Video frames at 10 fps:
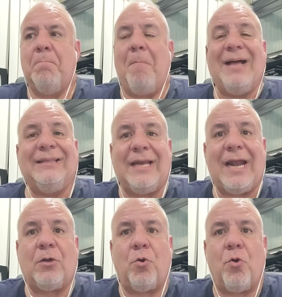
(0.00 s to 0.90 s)
mantener
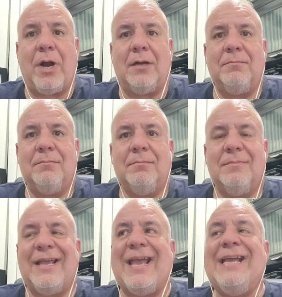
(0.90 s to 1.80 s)
la corona
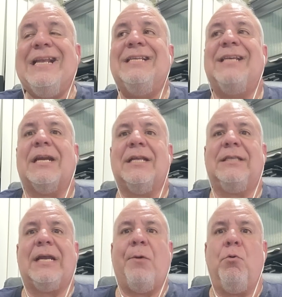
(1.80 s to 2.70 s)
e irse a
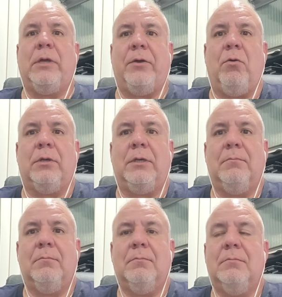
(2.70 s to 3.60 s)
retar a Volkanovski.
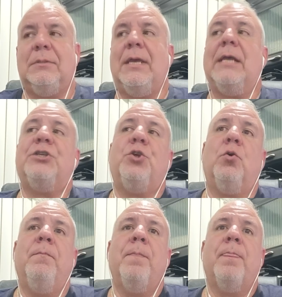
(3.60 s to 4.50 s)
De
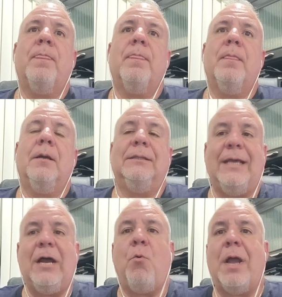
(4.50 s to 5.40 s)
hecho,
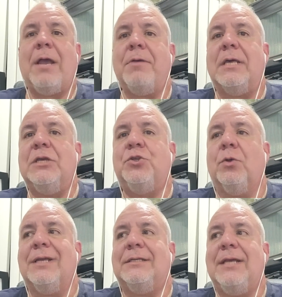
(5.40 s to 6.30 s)
De White había dicho
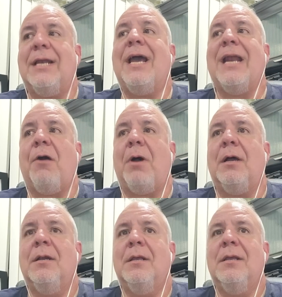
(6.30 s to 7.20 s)
que si él
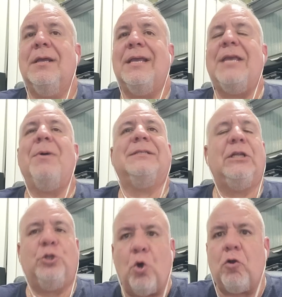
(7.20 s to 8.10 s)
ganaba, iba a
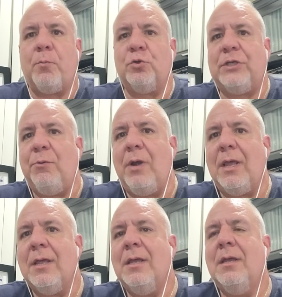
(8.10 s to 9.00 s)
hacer todo lo
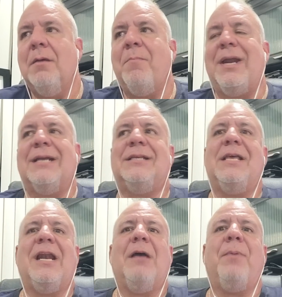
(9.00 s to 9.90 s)
posible para que se
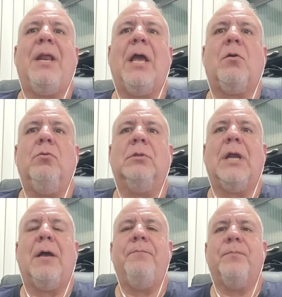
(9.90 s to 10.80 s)
diera la pelea
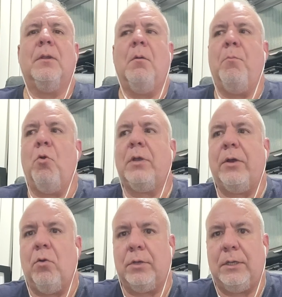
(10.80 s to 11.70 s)
contra
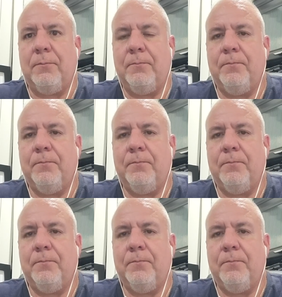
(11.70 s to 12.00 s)
Volkanovski.